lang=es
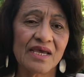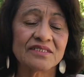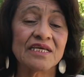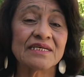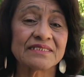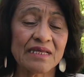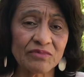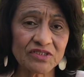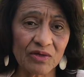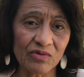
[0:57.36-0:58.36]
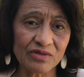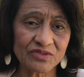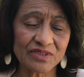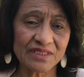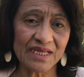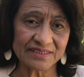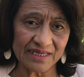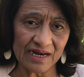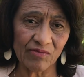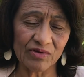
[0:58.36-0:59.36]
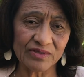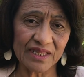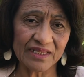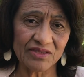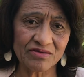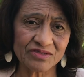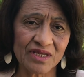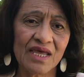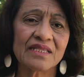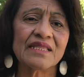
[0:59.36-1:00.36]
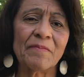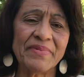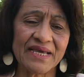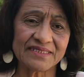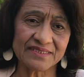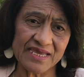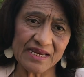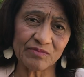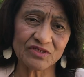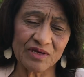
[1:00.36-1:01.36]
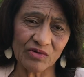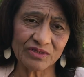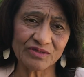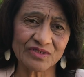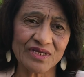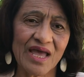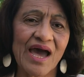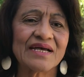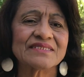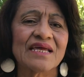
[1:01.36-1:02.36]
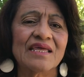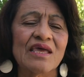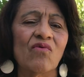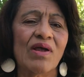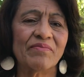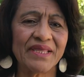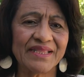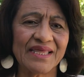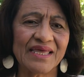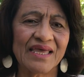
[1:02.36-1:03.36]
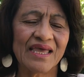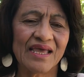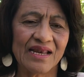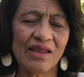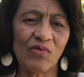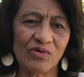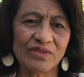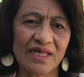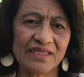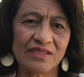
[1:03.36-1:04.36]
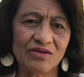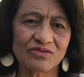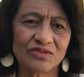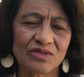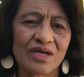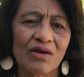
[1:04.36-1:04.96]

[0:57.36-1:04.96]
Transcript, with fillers: Si estamos seguros de hacer la voluntad de Dios, también enseñaremos a otros a hacer igualmente la voluntad de Dios